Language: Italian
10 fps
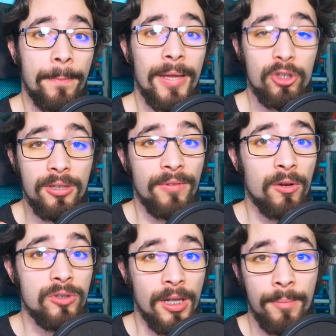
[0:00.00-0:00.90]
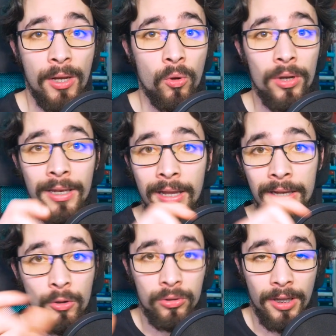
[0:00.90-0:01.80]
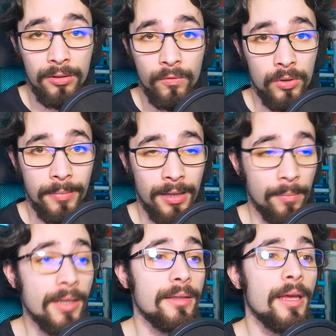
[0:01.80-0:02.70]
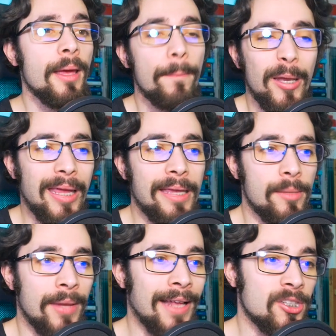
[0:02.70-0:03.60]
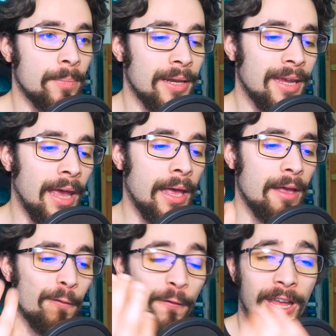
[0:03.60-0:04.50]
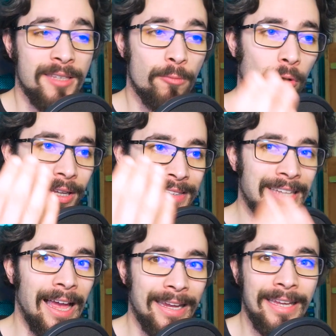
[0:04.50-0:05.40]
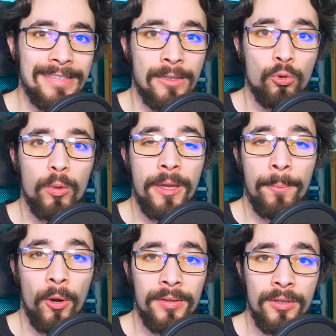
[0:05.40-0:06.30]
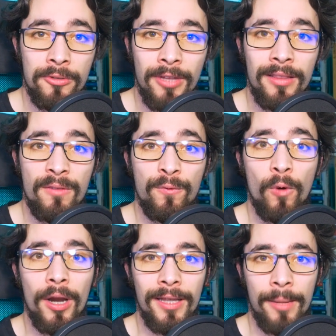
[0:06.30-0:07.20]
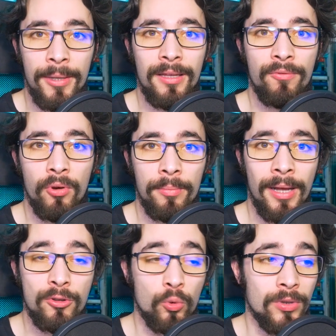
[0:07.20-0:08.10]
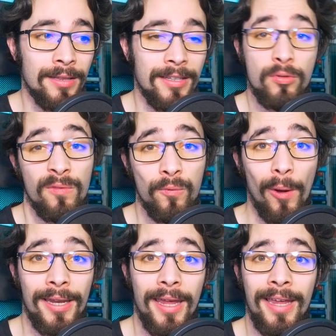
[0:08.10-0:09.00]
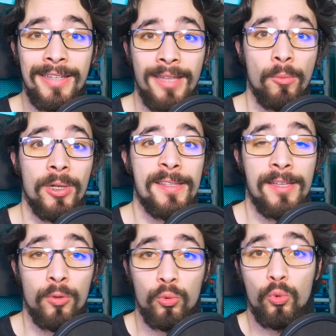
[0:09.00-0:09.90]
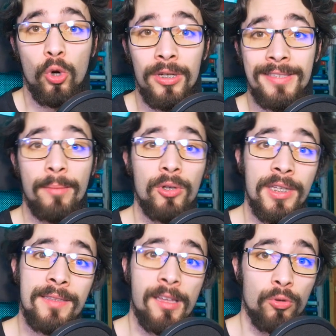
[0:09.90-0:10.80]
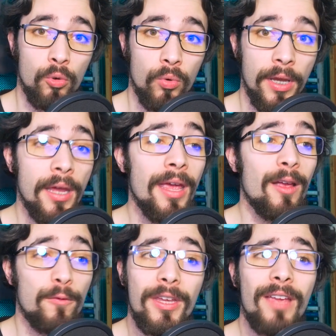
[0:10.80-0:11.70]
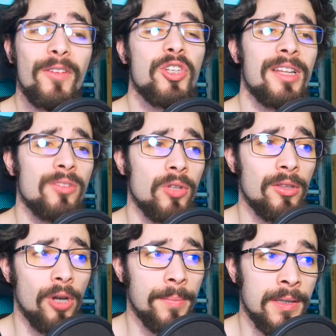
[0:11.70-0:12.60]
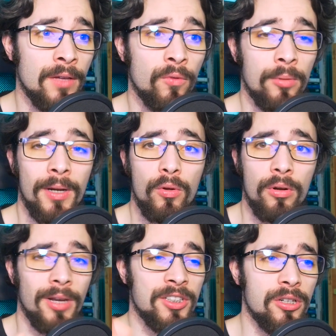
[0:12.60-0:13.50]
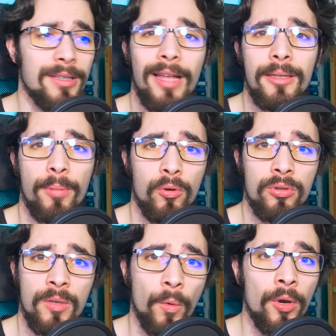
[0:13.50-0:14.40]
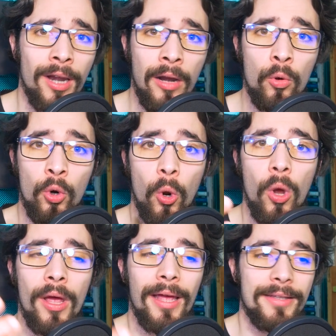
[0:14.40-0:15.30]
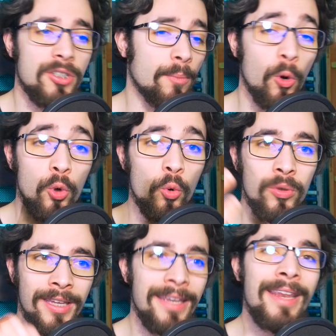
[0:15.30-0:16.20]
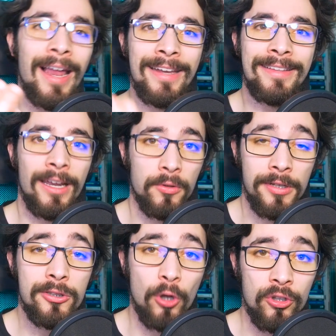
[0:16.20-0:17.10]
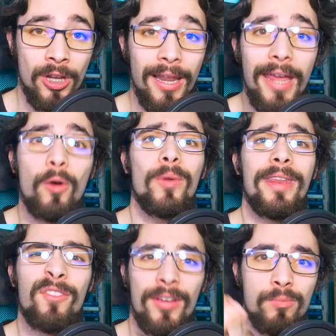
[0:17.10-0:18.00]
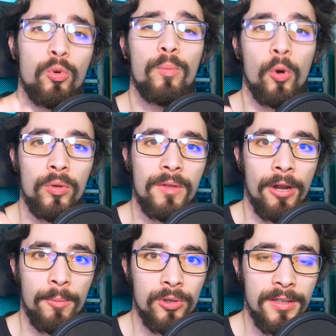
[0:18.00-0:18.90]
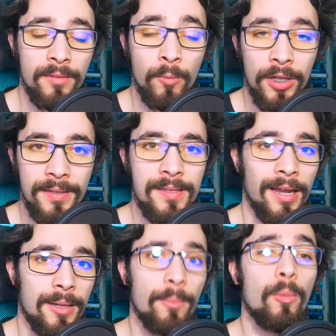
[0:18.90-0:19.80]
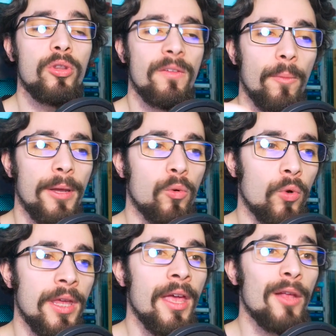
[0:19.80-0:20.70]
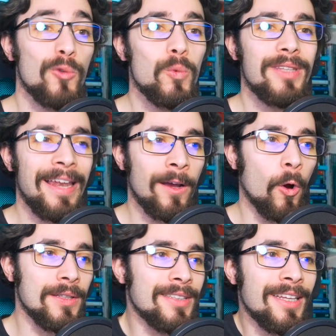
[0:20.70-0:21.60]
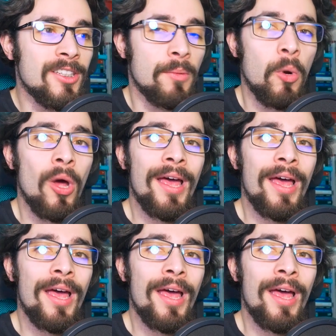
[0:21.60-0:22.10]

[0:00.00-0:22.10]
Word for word: perciò ti fa costare meno il, il, contatto fondamentalmente. Perché gli piace? Perché Facebook sa che se tu gli porti gli utenti fuori dalla piattaforma, sono utenti che sono fuori e li stai monetizzando tu, non li sta monetizzando lui. Finché invece restano dentro la piattaforma, loro lasciano i dati, poi continuano nella loro, diciamo, routine all'interno del social e quindi Facebook può continuare a monetizzarli. Motivo per cui tutte le cose che, diciamo,